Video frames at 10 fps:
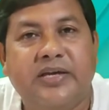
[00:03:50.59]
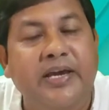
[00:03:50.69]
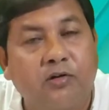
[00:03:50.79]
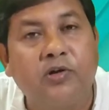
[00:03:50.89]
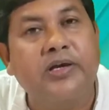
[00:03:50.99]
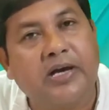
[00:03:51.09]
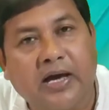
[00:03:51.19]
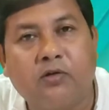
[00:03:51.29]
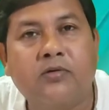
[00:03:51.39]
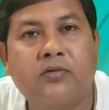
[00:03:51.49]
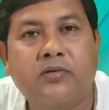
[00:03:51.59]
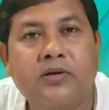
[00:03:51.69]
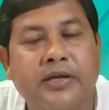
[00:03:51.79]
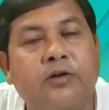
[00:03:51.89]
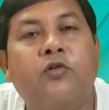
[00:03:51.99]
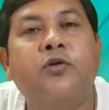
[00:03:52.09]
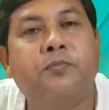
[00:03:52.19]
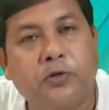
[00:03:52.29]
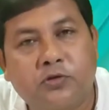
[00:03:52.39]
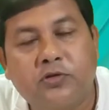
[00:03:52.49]
এগুলোই কারণ এগুলোই
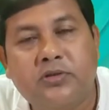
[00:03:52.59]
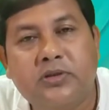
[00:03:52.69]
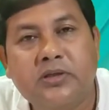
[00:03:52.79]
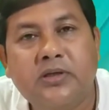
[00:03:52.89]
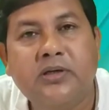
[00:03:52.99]
পদ্ধতি